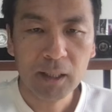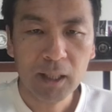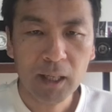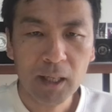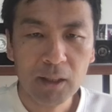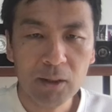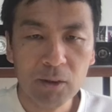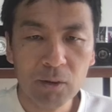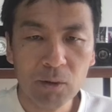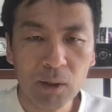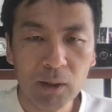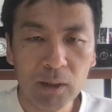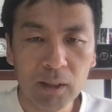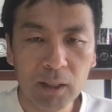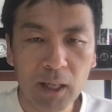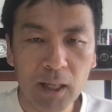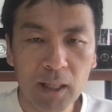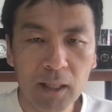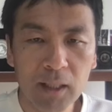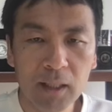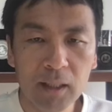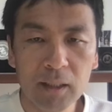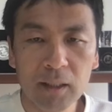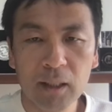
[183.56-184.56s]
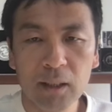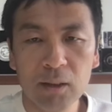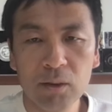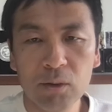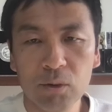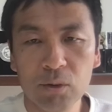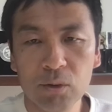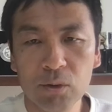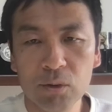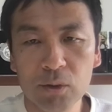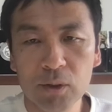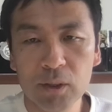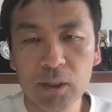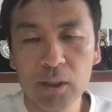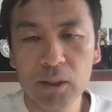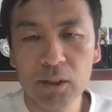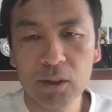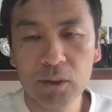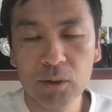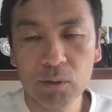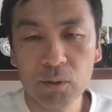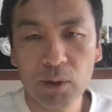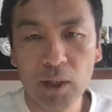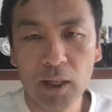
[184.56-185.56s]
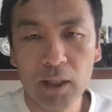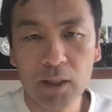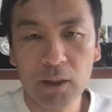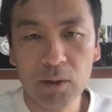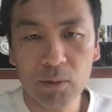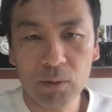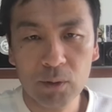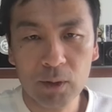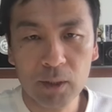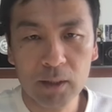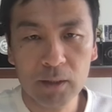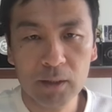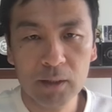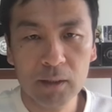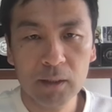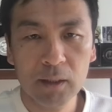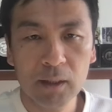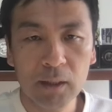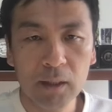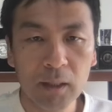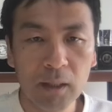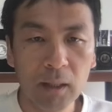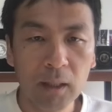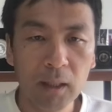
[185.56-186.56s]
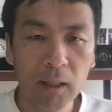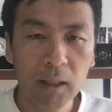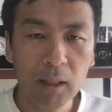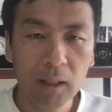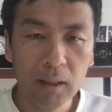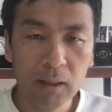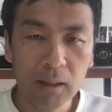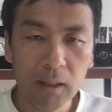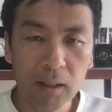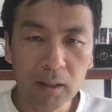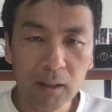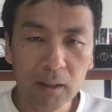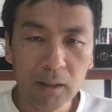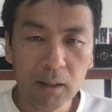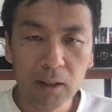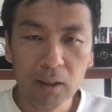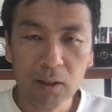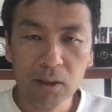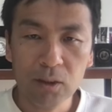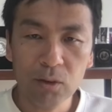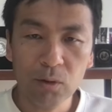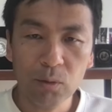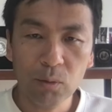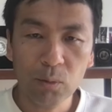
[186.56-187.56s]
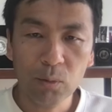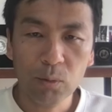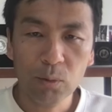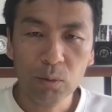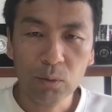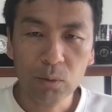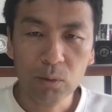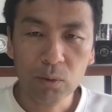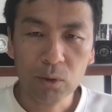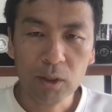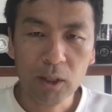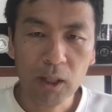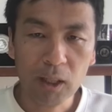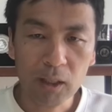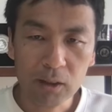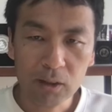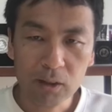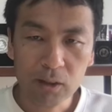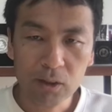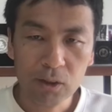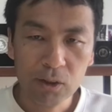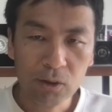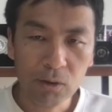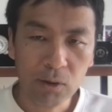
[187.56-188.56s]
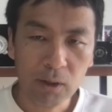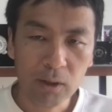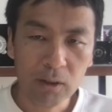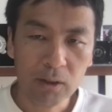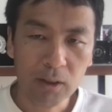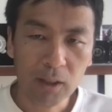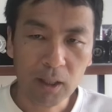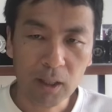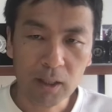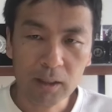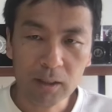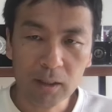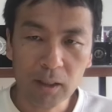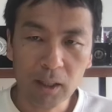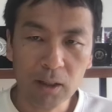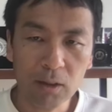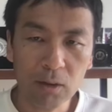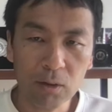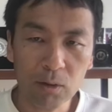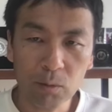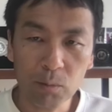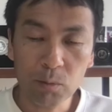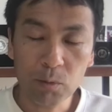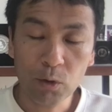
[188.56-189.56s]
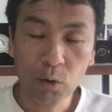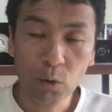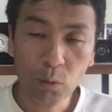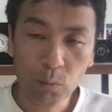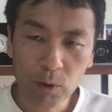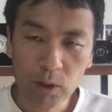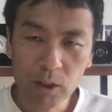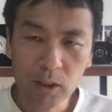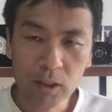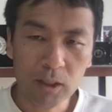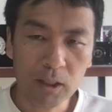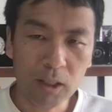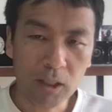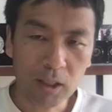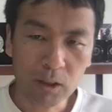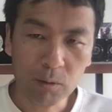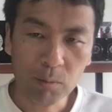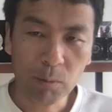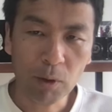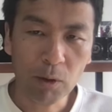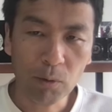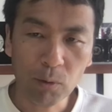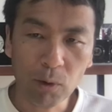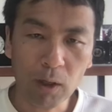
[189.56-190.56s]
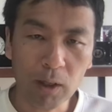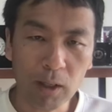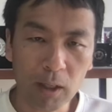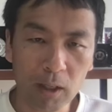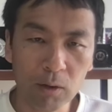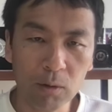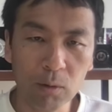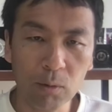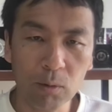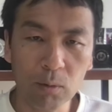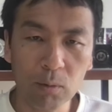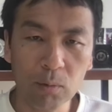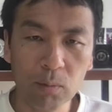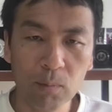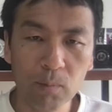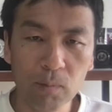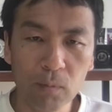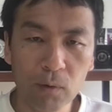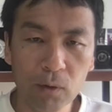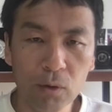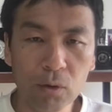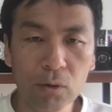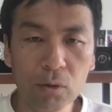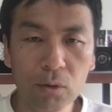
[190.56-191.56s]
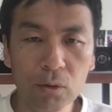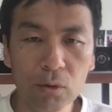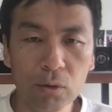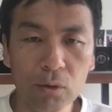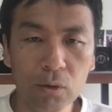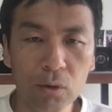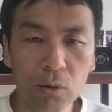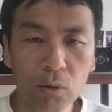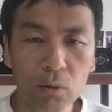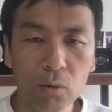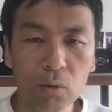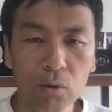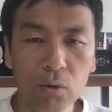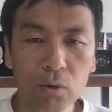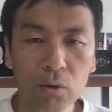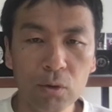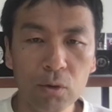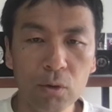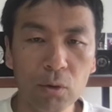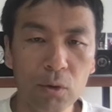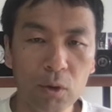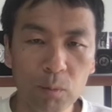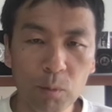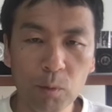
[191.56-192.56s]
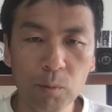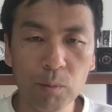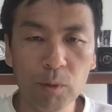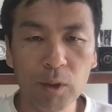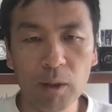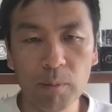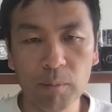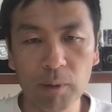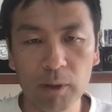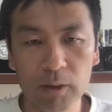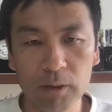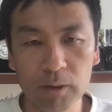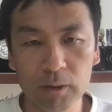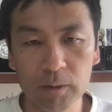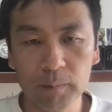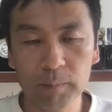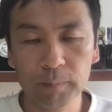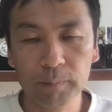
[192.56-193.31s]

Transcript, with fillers: 替えるのが大変だという記事の内容ですだったらいっそのことをキャッシュレス決済ののみにしてしまおうかなという世論誘導にも見えます